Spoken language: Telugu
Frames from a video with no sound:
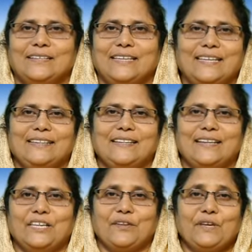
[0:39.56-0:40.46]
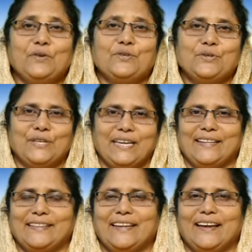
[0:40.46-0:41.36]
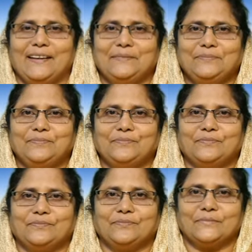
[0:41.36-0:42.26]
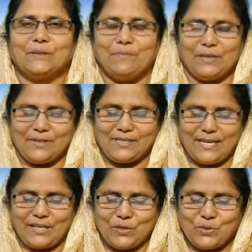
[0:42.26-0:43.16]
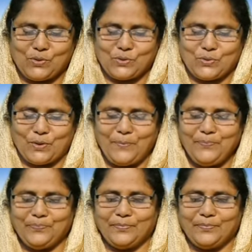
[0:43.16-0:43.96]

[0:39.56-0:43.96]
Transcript: కీర్తన ఇరవై ఒకటో కీర్తన మనం ఒకసారి చూసుకుందాం